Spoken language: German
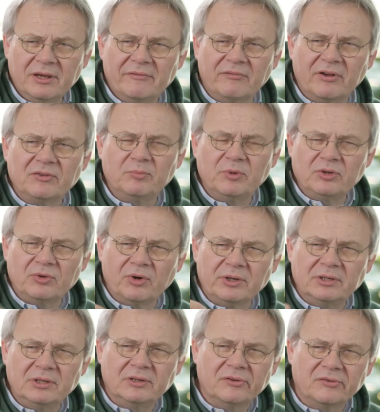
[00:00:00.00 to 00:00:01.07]
Was
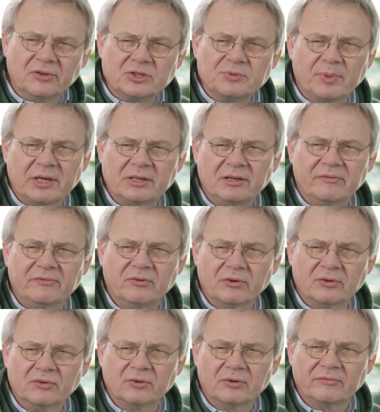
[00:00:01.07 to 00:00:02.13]
bedeutet diese
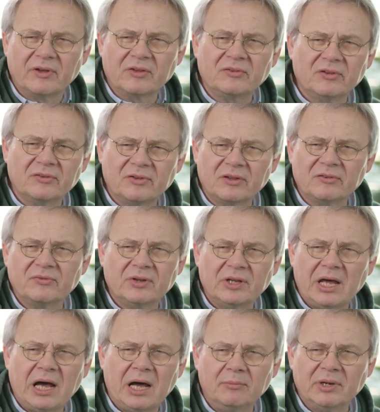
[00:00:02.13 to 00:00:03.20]
Sprecherfunktion? Was ist das für
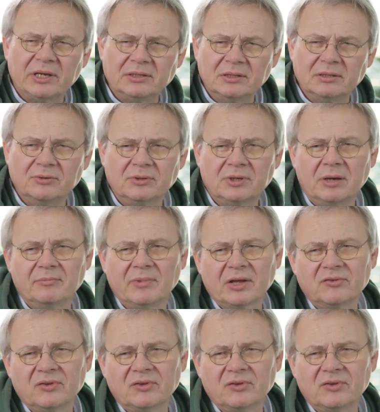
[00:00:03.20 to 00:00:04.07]
eine Arbeit, die du da machst,